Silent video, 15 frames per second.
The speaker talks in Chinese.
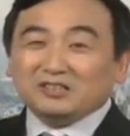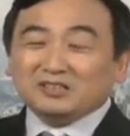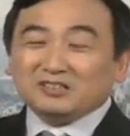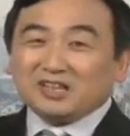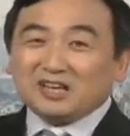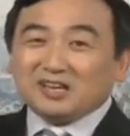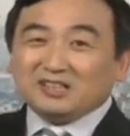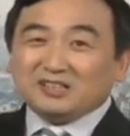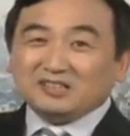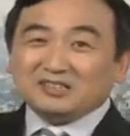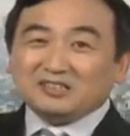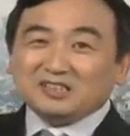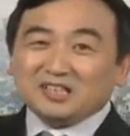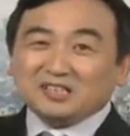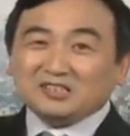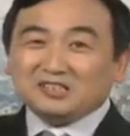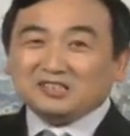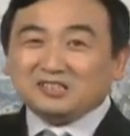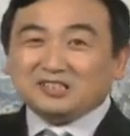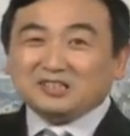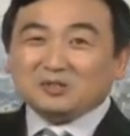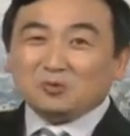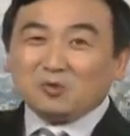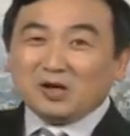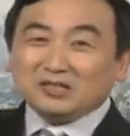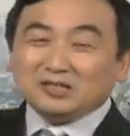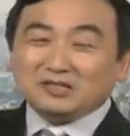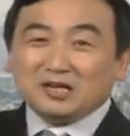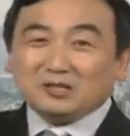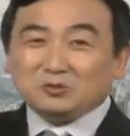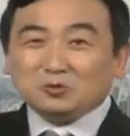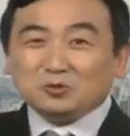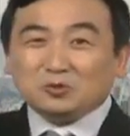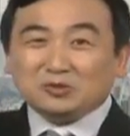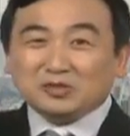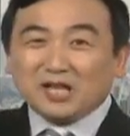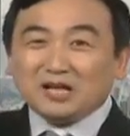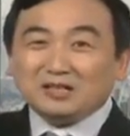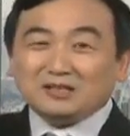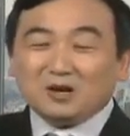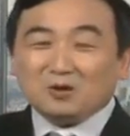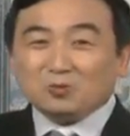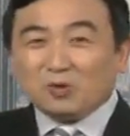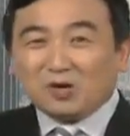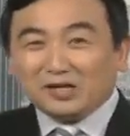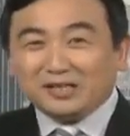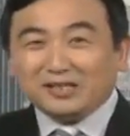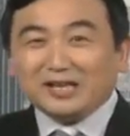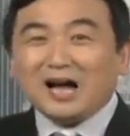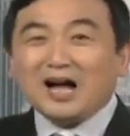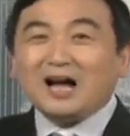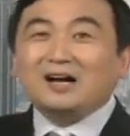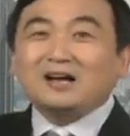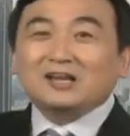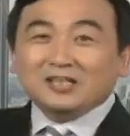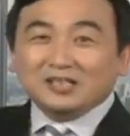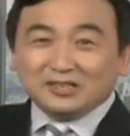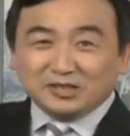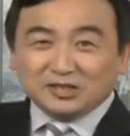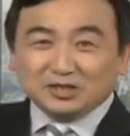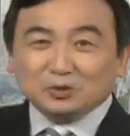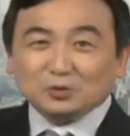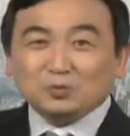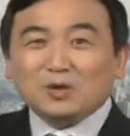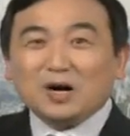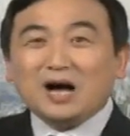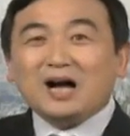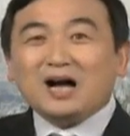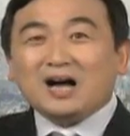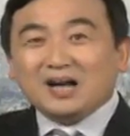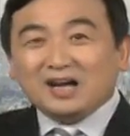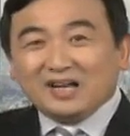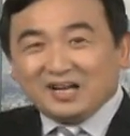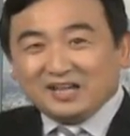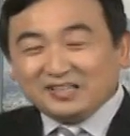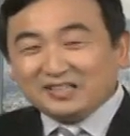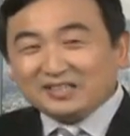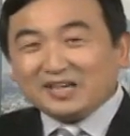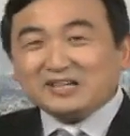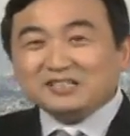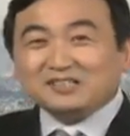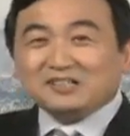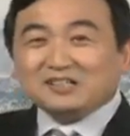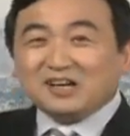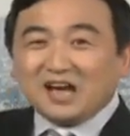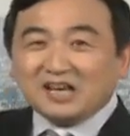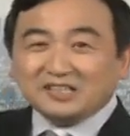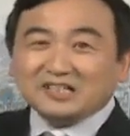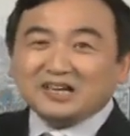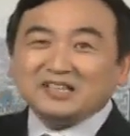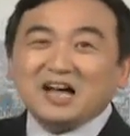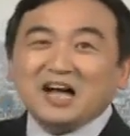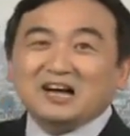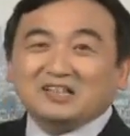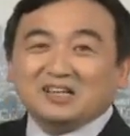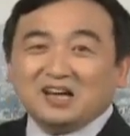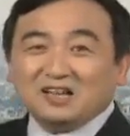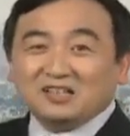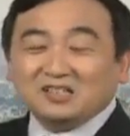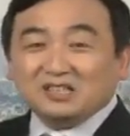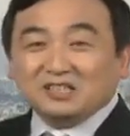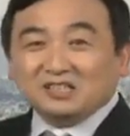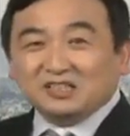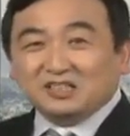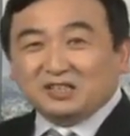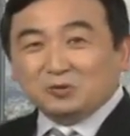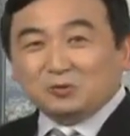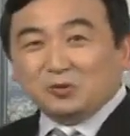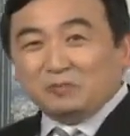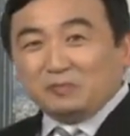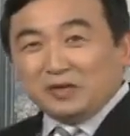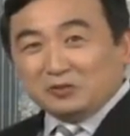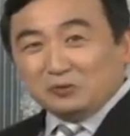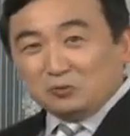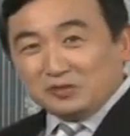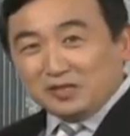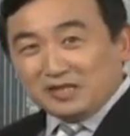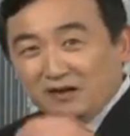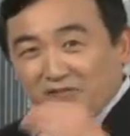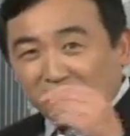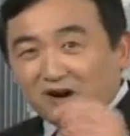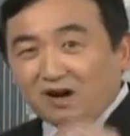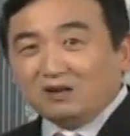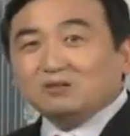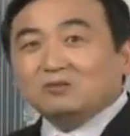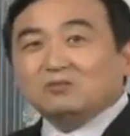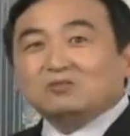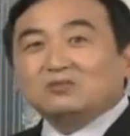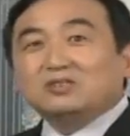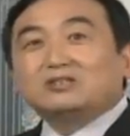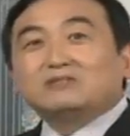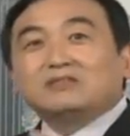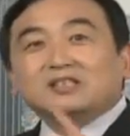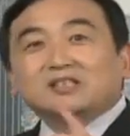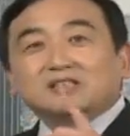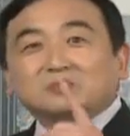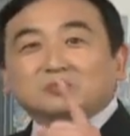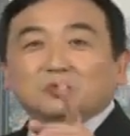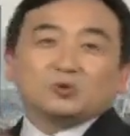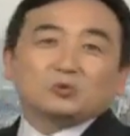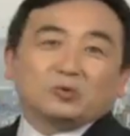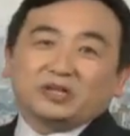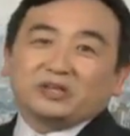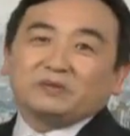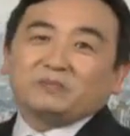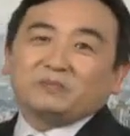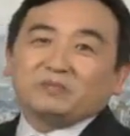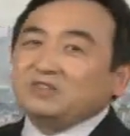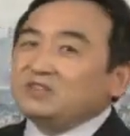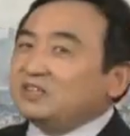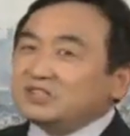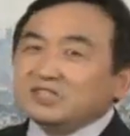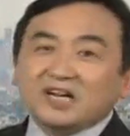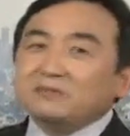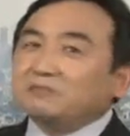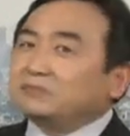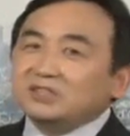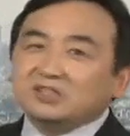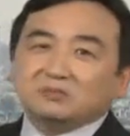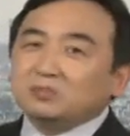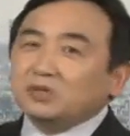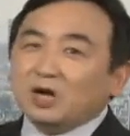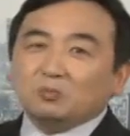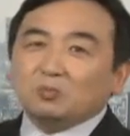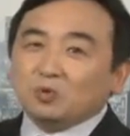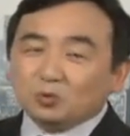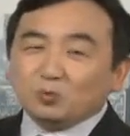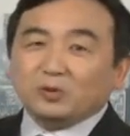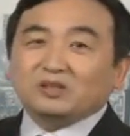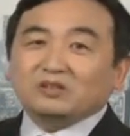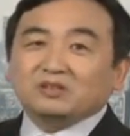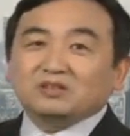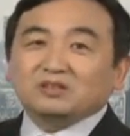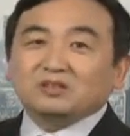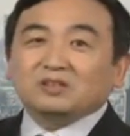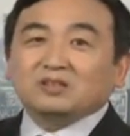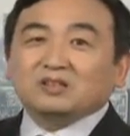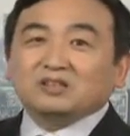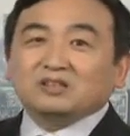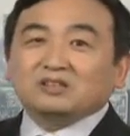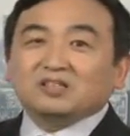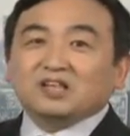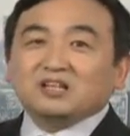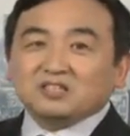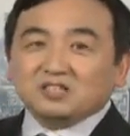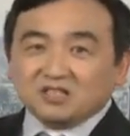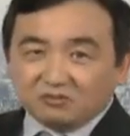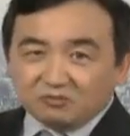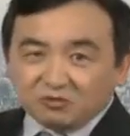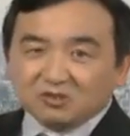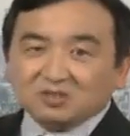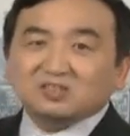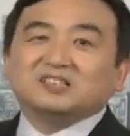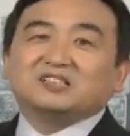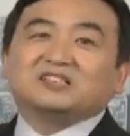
在现实人的环境当中去探讨管理啊、制度啊，哎，应该这个啦，应该那个啦，你会被共产党玩了，因为他是魔鬼，人战胜不了魔鬼。但神佛可以。